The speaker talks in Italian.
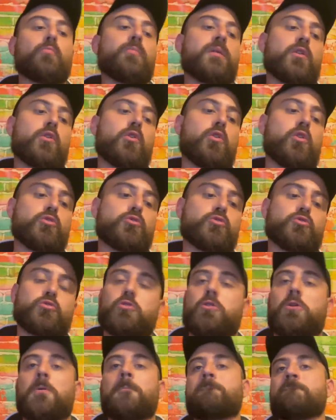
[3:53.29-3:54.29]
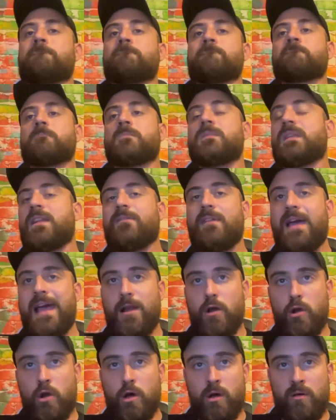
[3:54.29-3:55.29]
percorso di
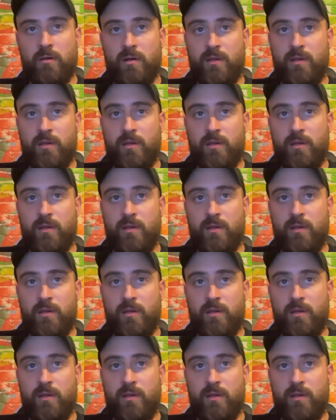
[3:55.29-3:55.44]
livello,